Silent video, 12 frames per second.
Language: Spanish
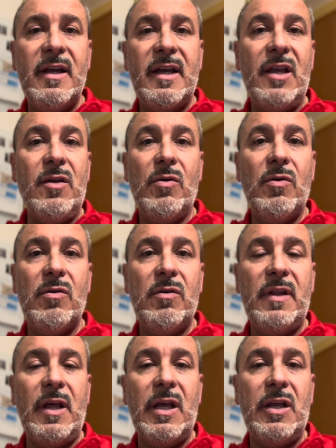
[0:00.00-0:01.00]
que yo,
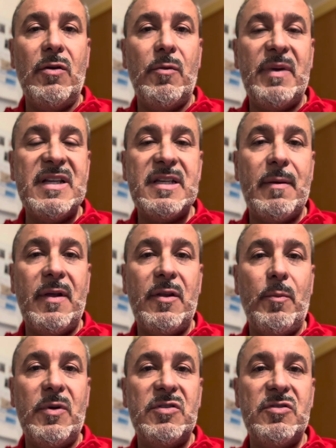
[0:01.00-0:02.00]
yo pensaba,
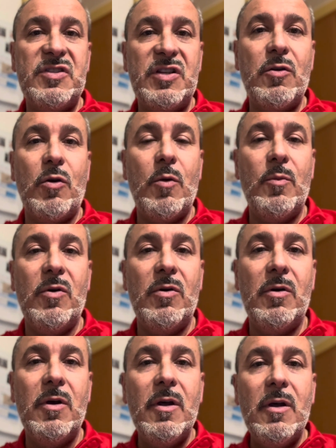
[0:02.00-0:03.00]
Dios, pero estos chicos
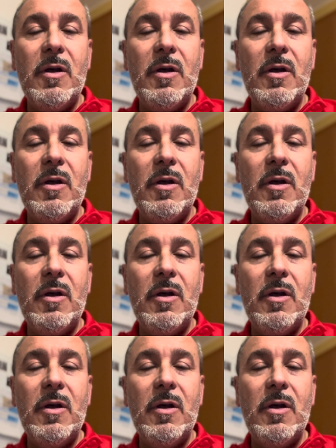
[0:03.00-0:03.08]
cómo,